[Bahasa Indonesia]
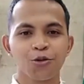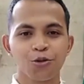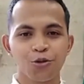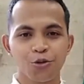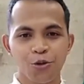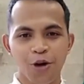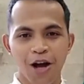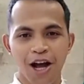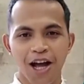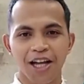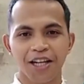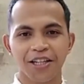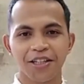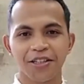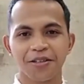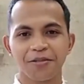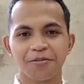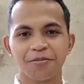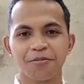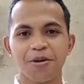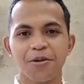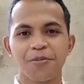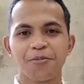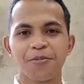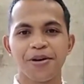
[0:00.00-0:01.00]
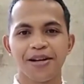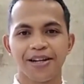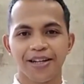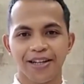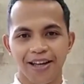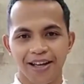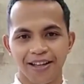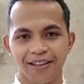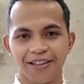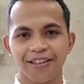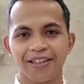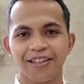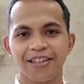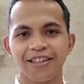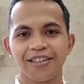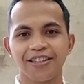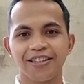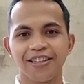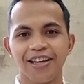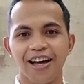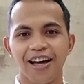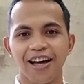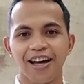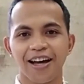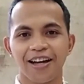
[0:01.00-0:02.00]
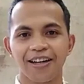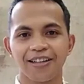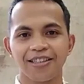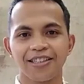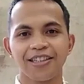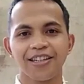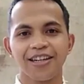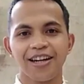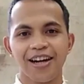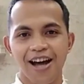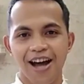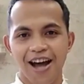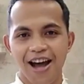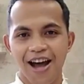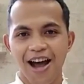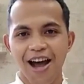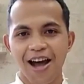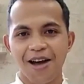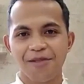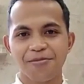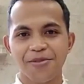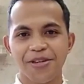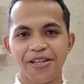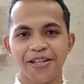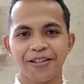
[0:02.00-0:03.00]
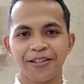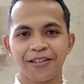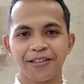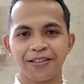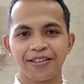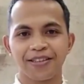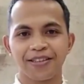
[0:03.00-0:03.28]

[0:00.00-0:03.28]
Tuhan memberkati kita. Amin.